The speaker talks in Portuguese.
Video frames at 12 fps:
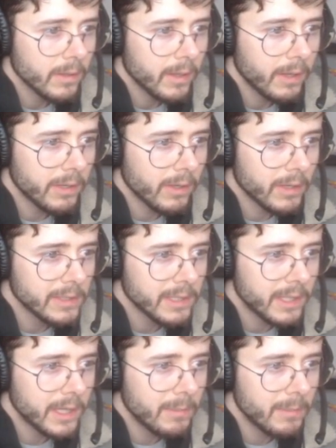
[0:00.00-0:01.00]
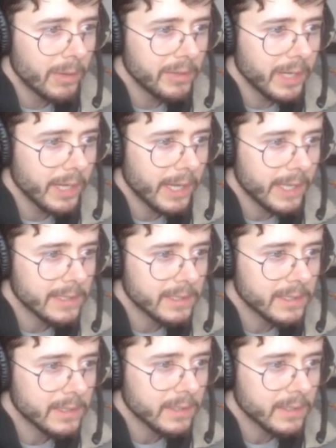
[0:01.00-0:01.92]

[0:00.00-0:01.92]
É um negócio aí de Rambão e de HS.